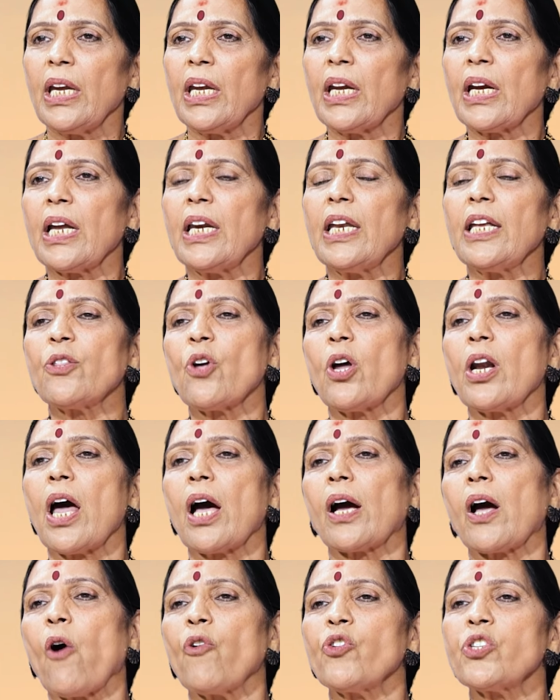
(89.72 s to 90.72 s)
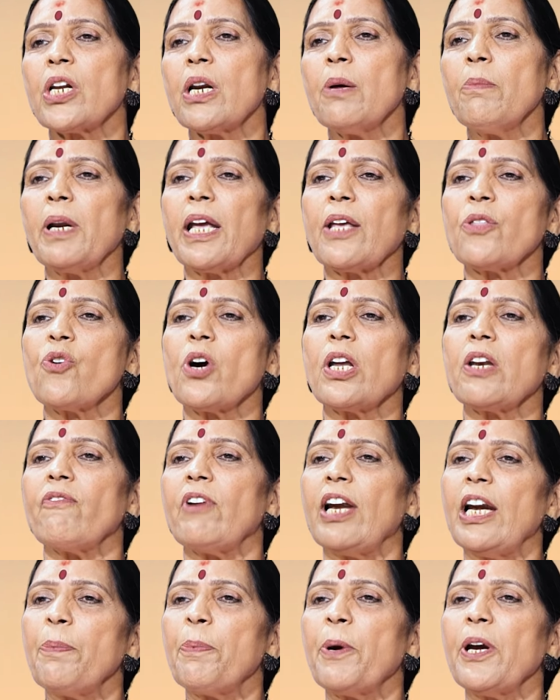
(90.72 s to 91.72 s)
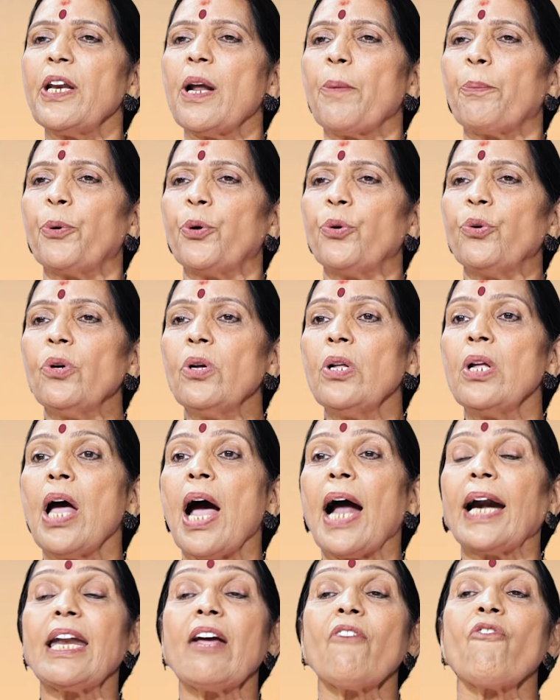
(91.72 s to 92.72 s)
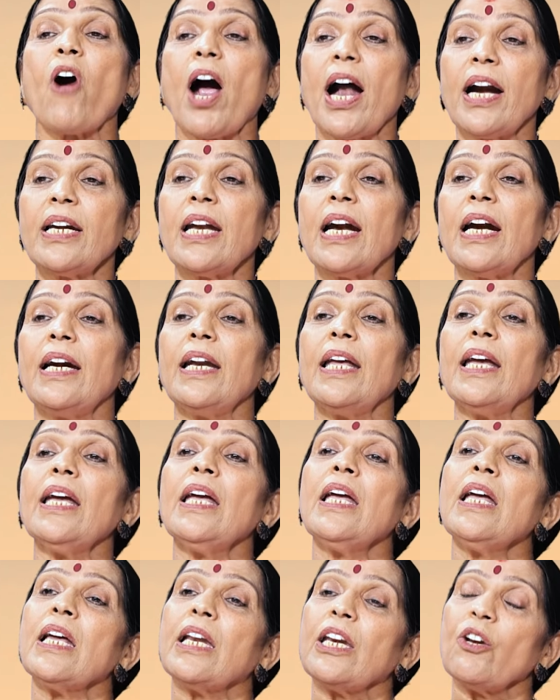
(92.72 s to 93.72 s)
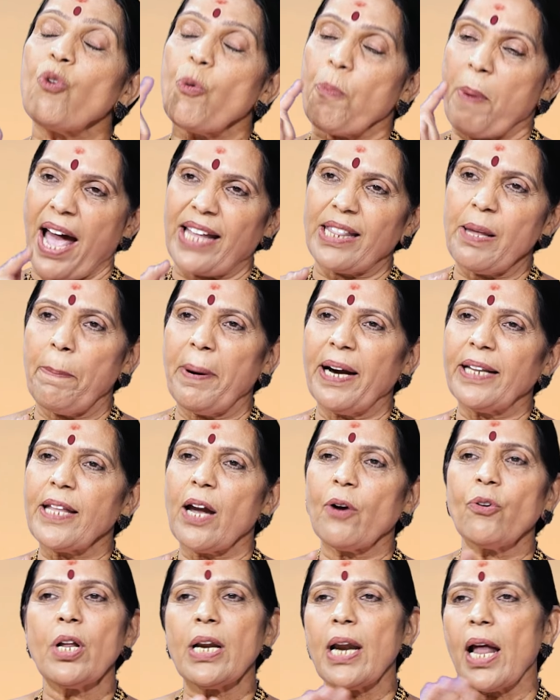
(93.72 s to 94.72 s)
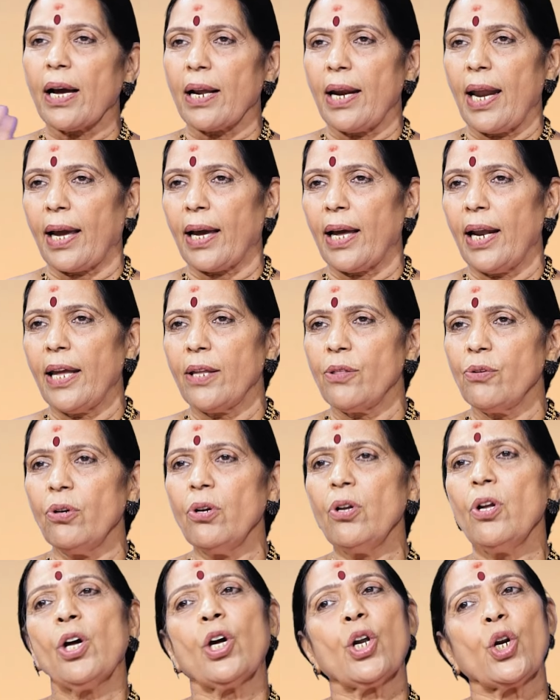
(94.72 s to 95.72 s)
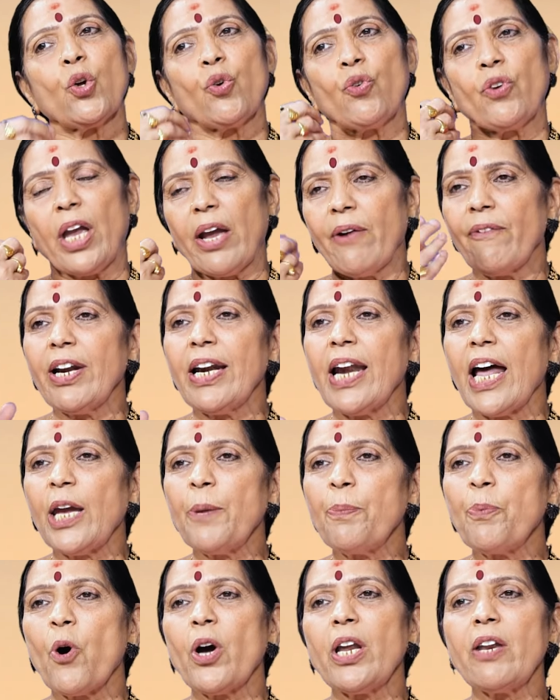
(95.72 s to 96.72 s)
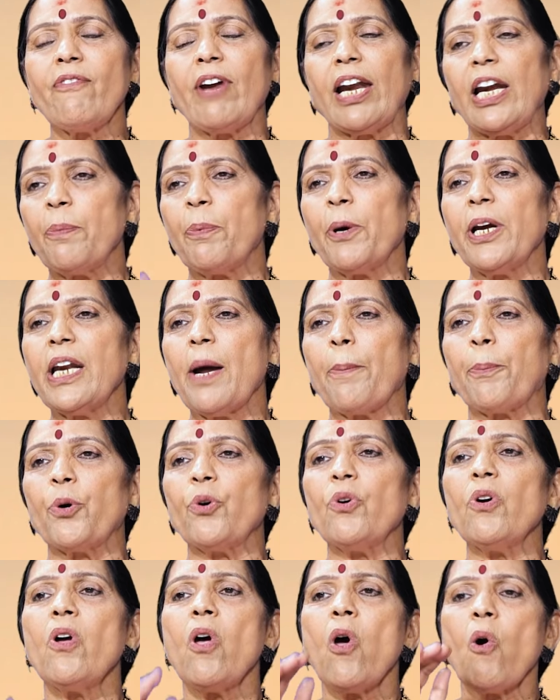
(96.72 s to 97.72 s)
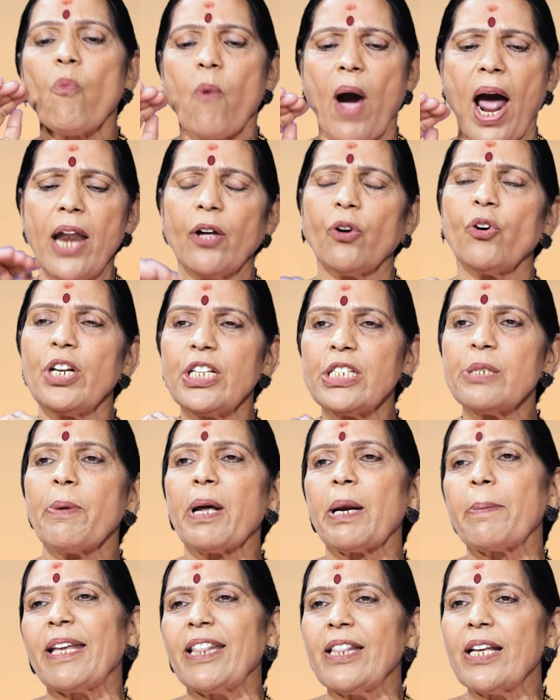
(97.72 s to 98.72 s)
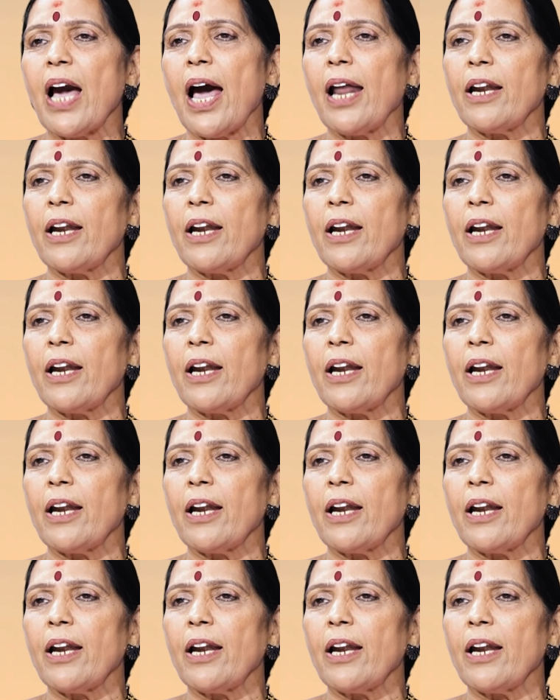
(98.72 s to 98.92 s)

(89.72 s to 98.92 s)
ఇంకా నీతో నాకు అవసరం లేదు అని వెళ్ళిపోయినప్పుడు అంటే వాంటెన్లీ నువ్వు బాధపడితే కూడా నాకు లెక్కలేదు నువ్వు ఏమన్నా అయిపో అని వెళ్ళిపోయినప్పుడు వాళ్ళ గురించి మనం ఎందుకు